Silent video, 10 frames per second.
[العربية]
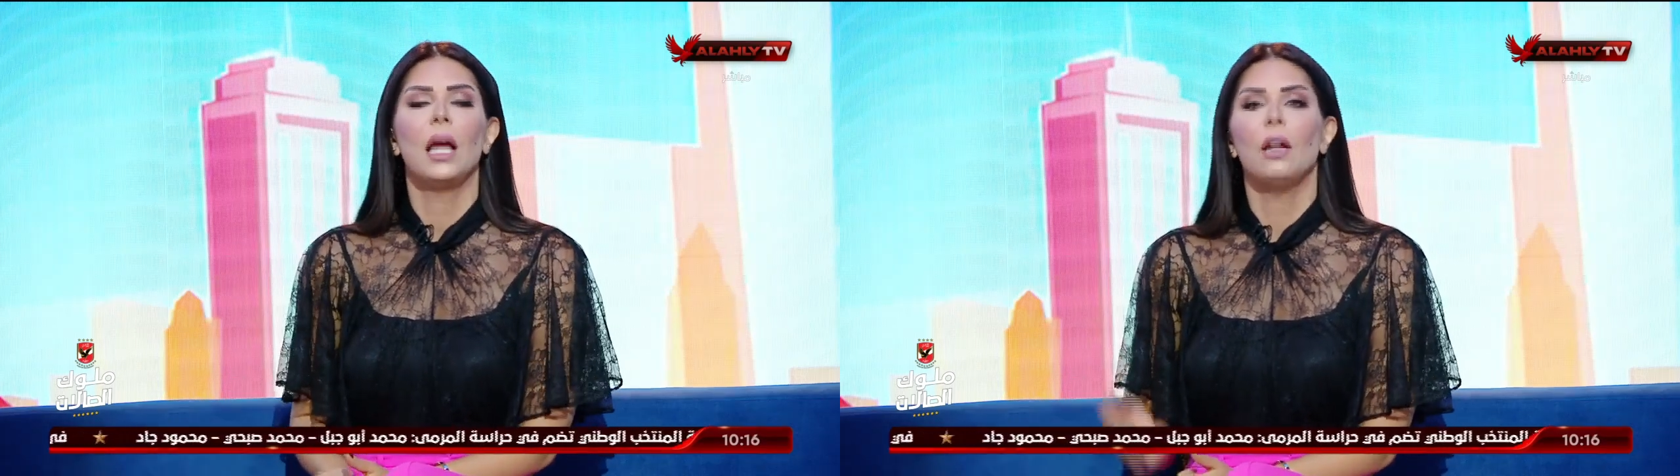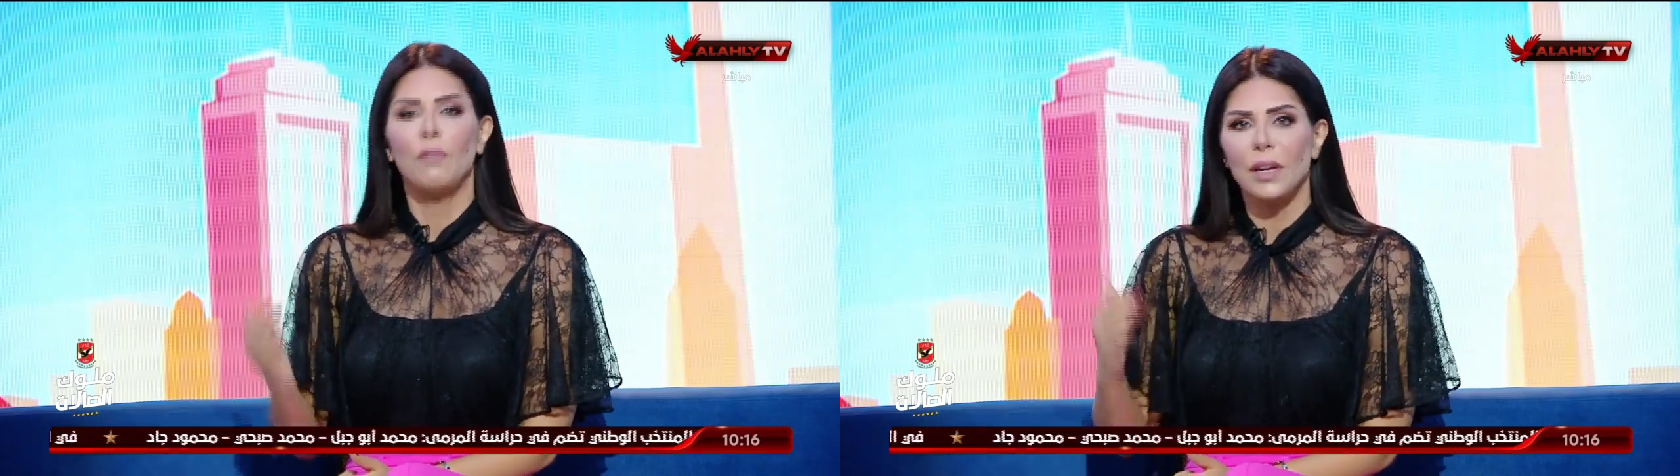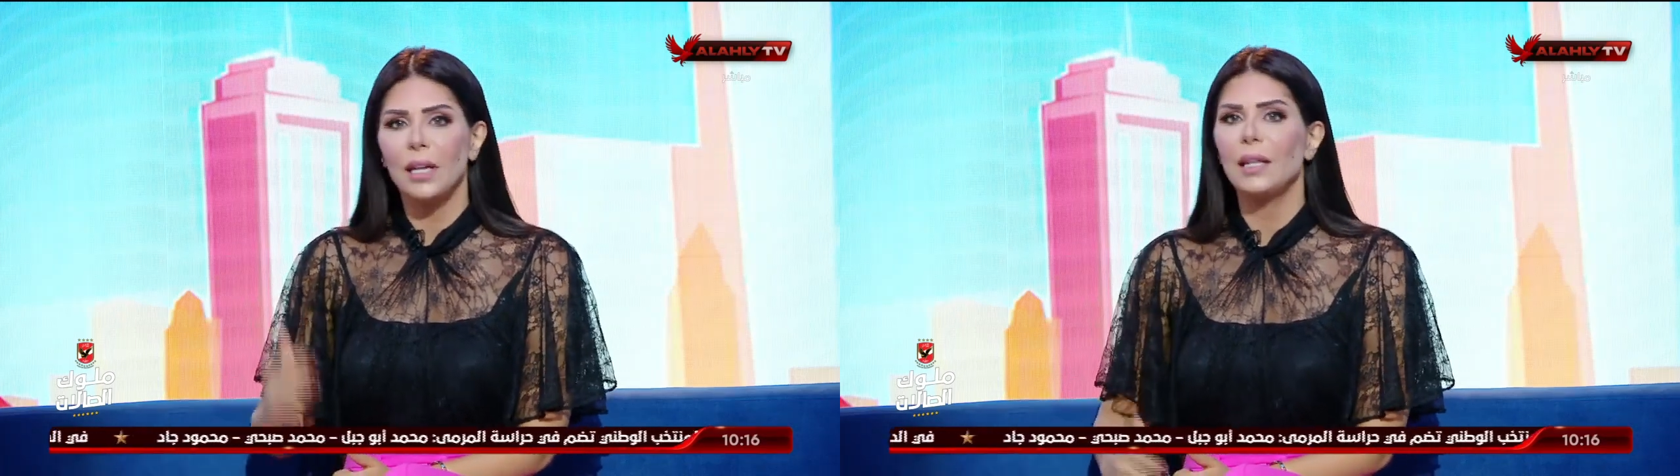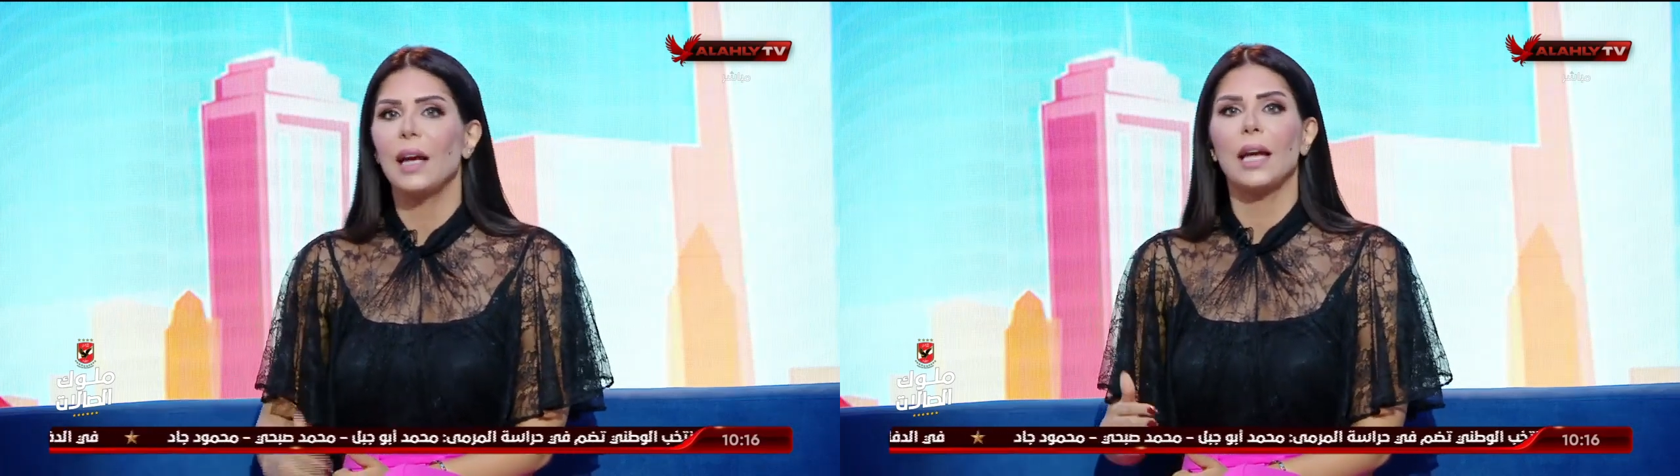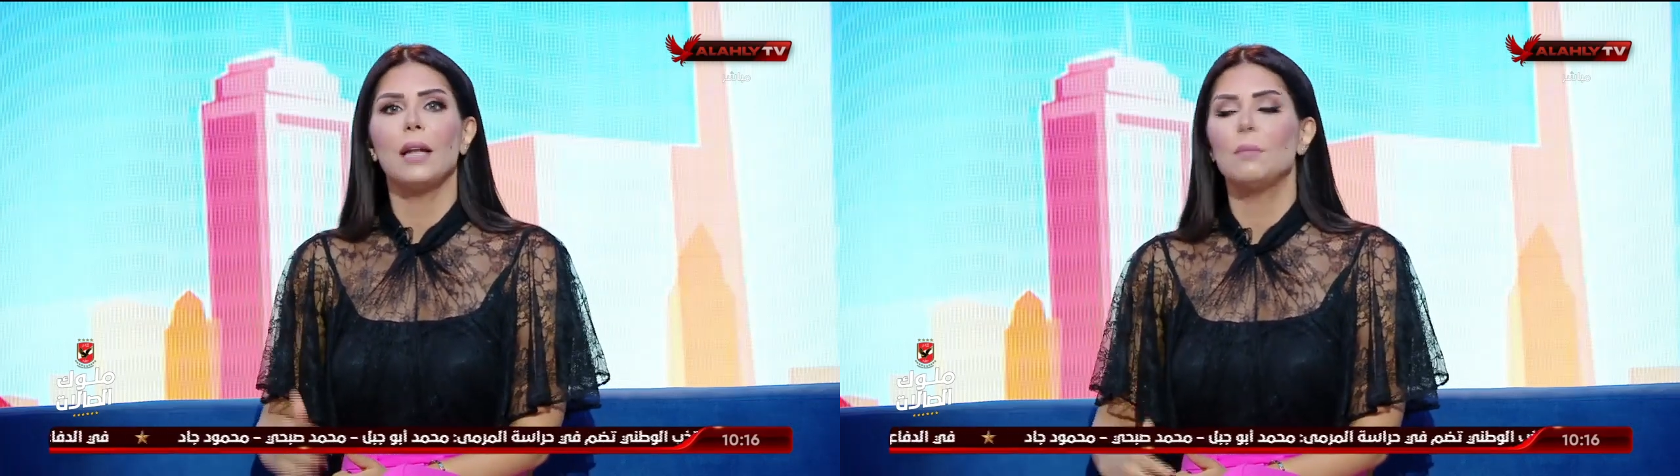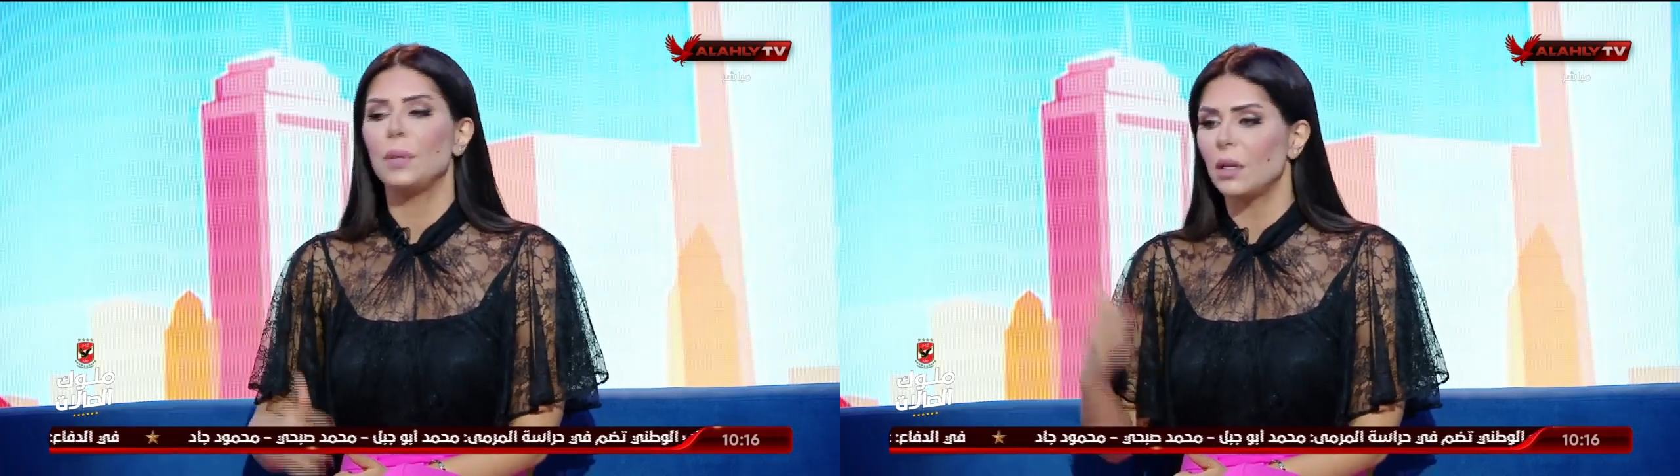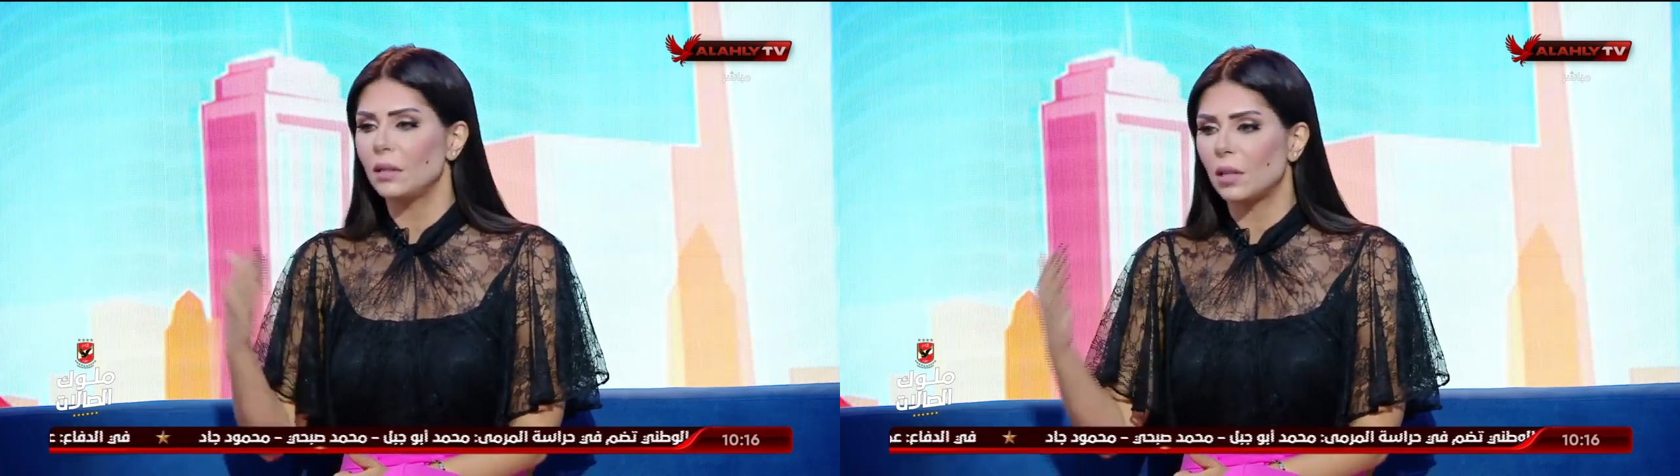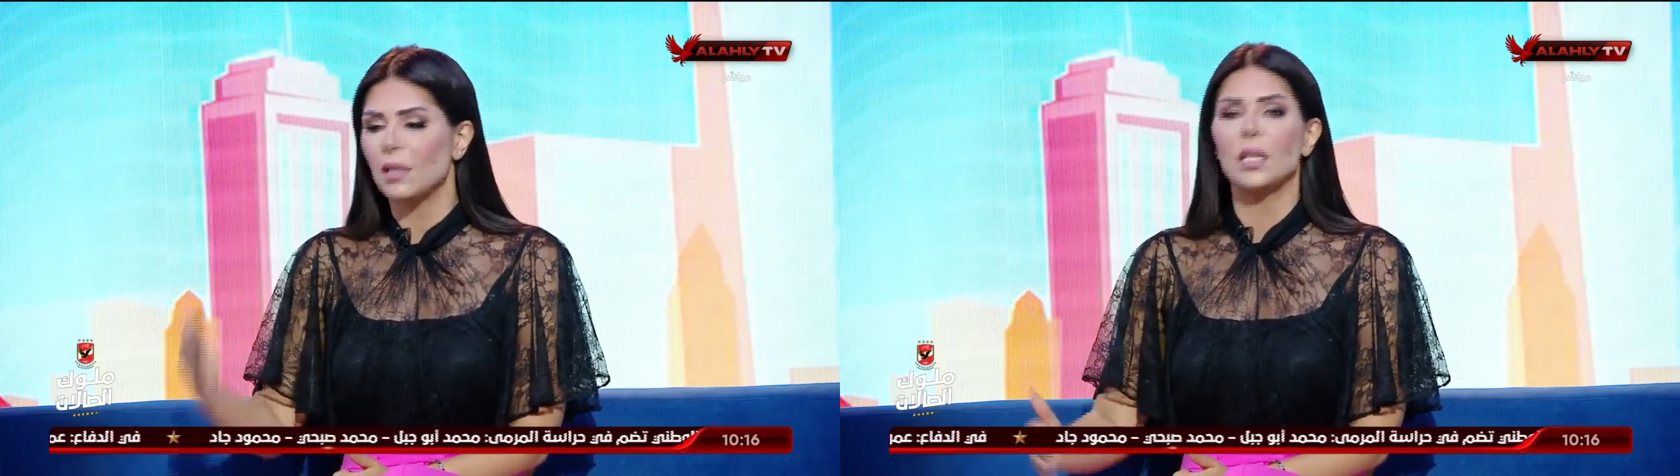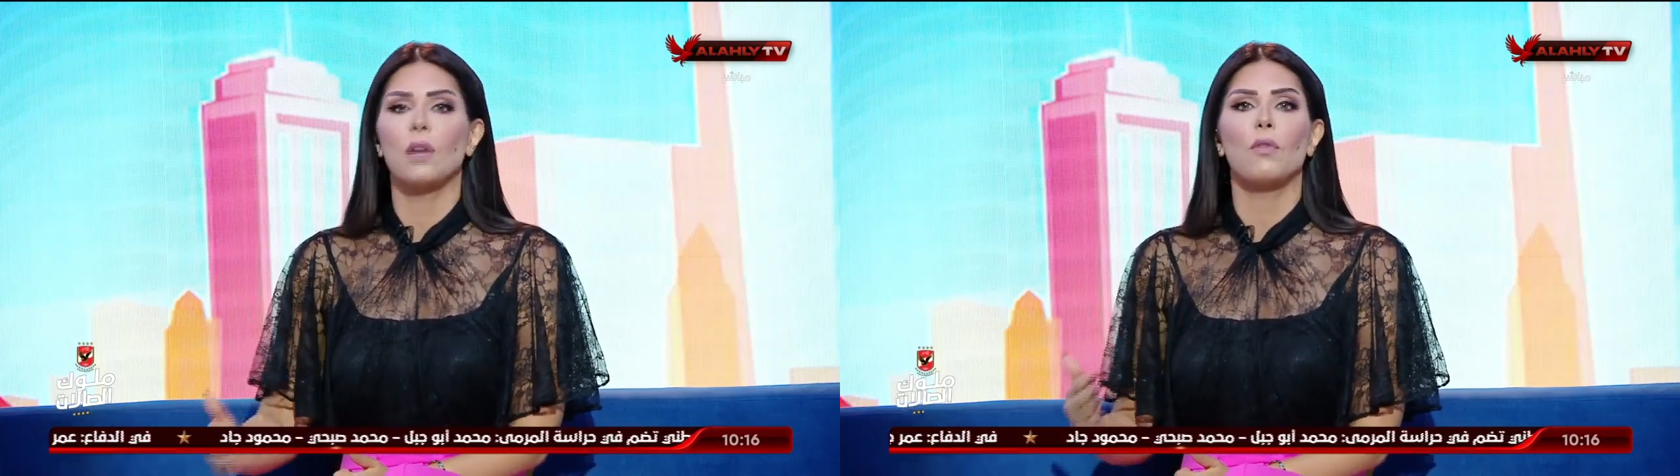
الفريق ده كان بينتصر